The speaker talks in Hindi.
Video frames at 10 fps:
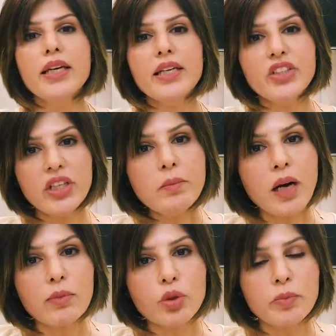कि जिन
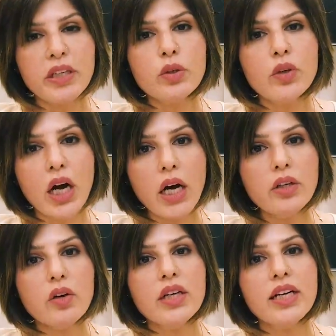मामलों में कुरान
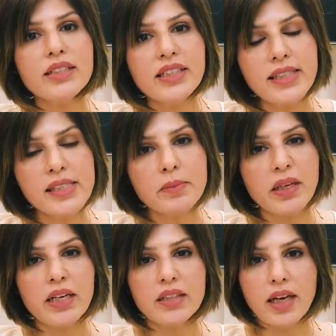और हदीस
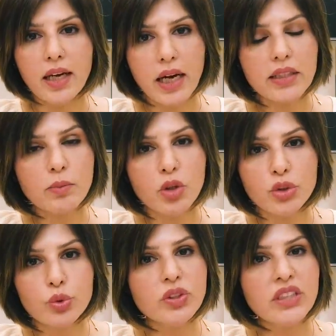में हदायत
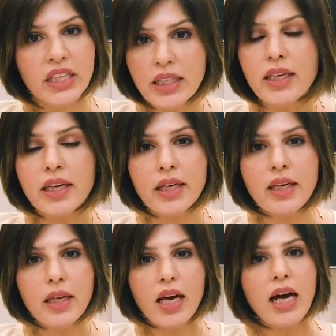मौजूद नहीं हैं
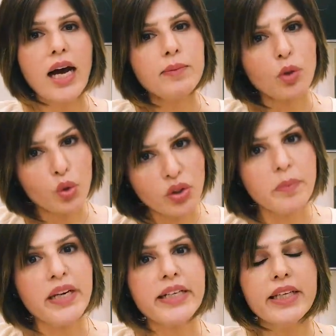आप ख़ुद
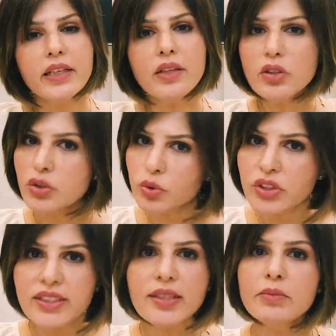बैठें और
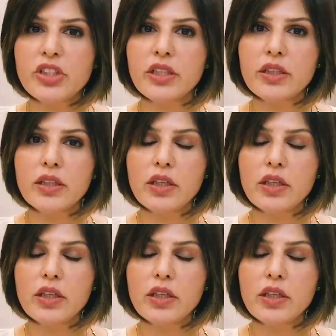सोचें समझें